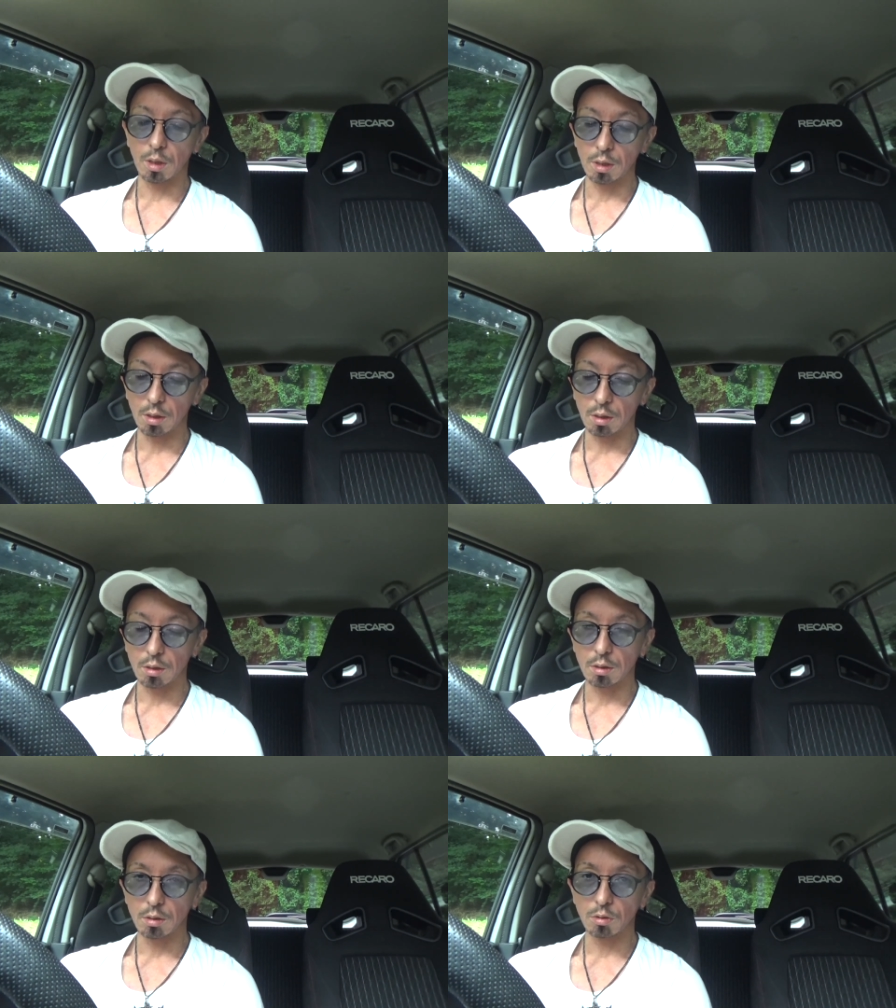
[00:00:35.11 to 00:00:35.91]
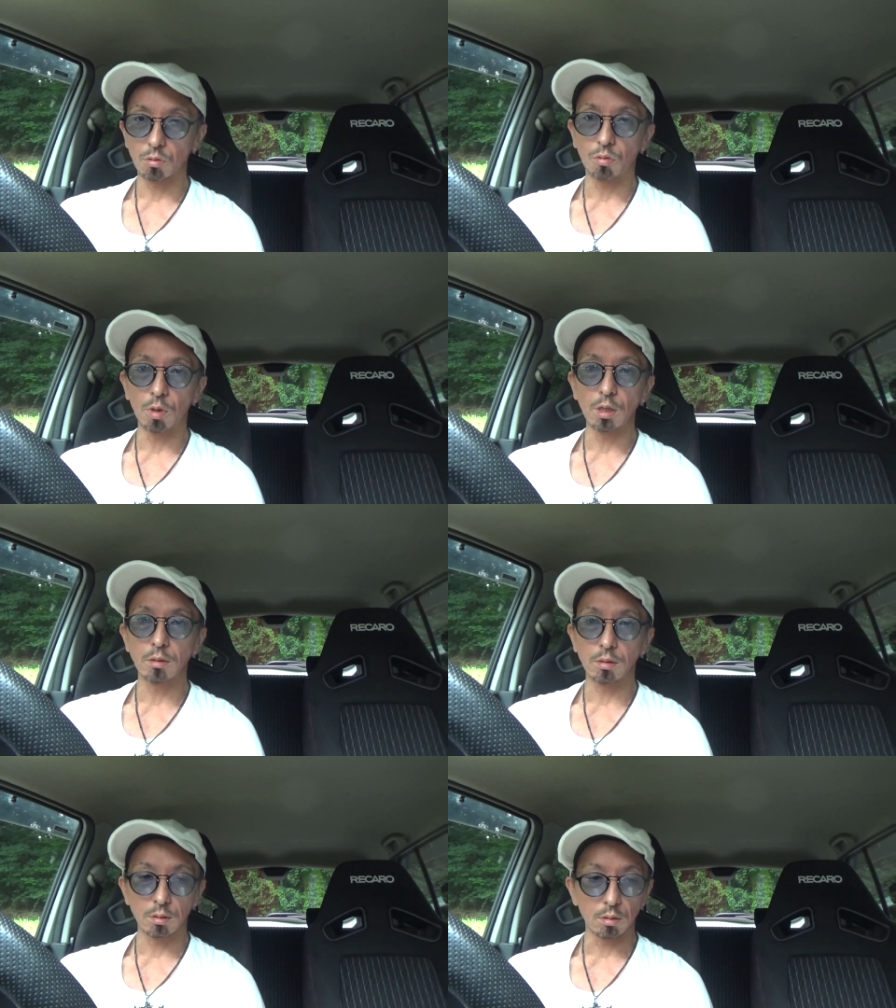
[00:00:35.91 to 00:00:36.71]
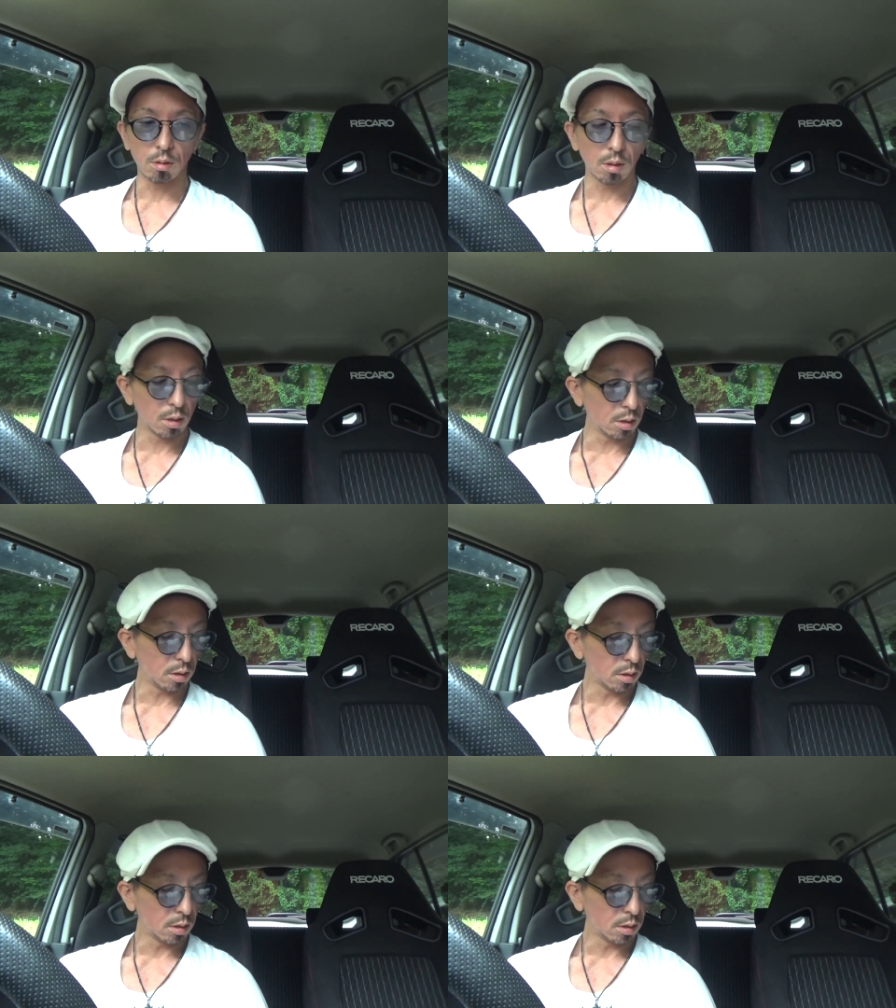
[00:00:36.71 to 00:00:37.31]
はい。ちょ怖いっす。はい。